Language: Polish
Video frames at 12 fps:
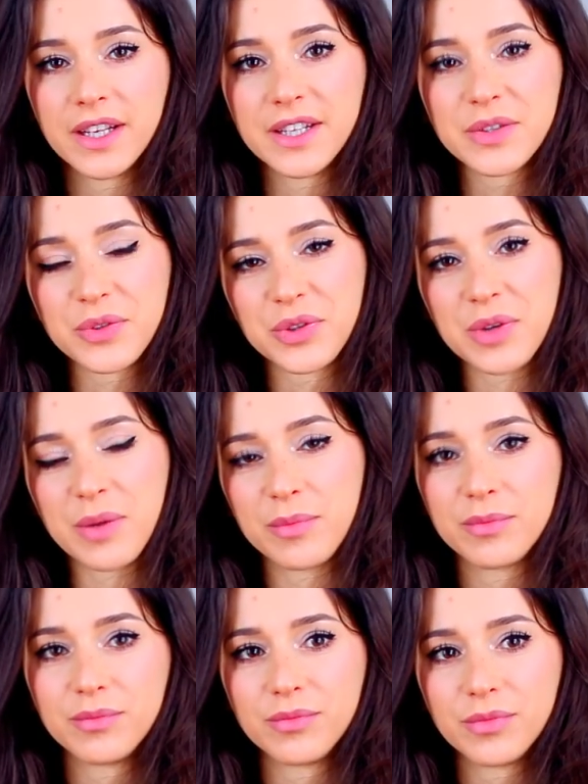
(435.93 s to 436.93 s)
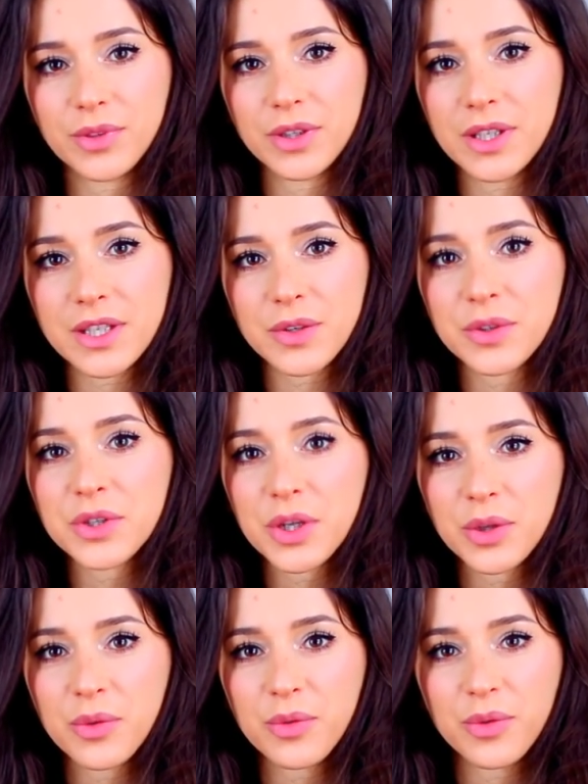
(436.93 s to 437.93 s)
I zużyłam
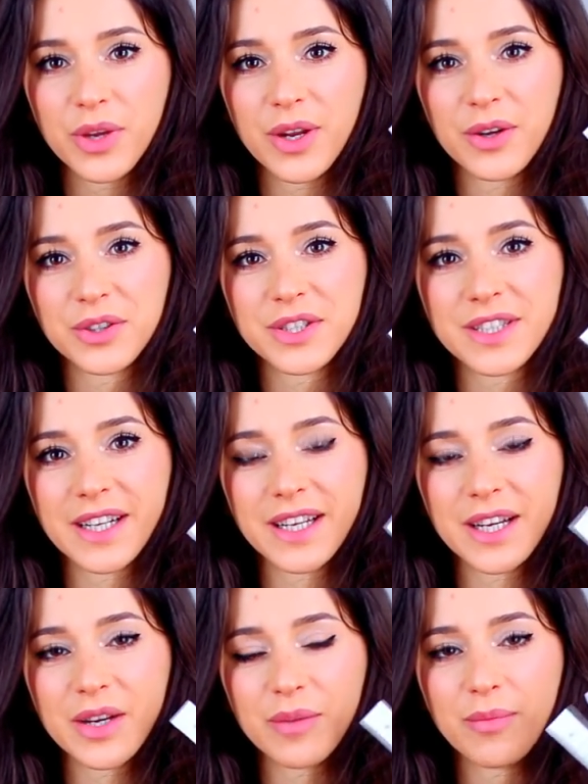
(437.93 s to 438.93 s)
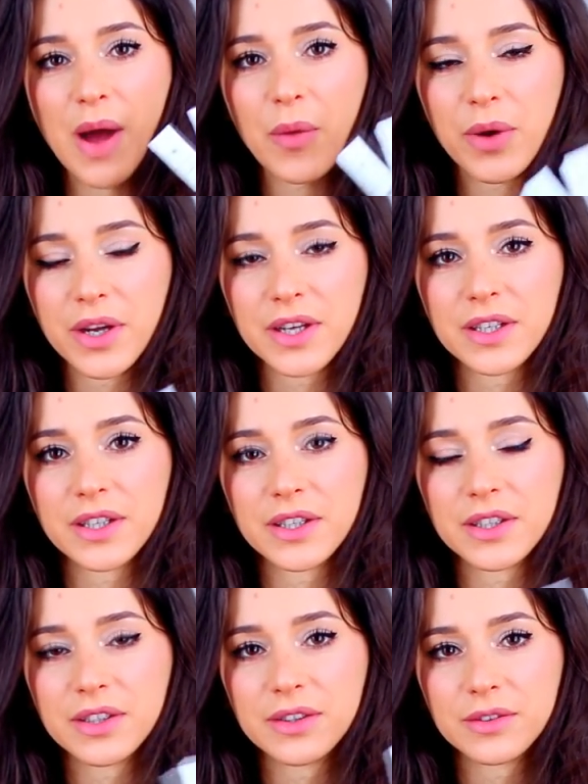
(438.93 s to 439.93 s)
nieskończoną ilość takich małych
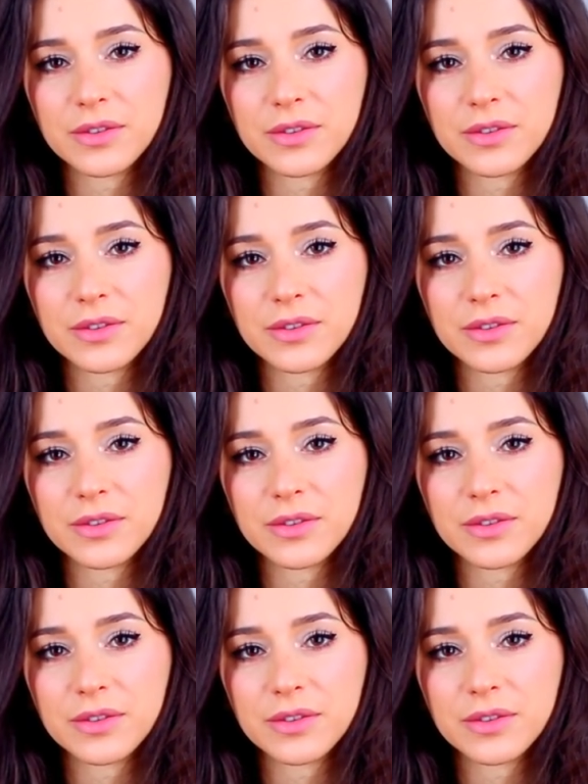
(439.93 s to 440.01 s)
e,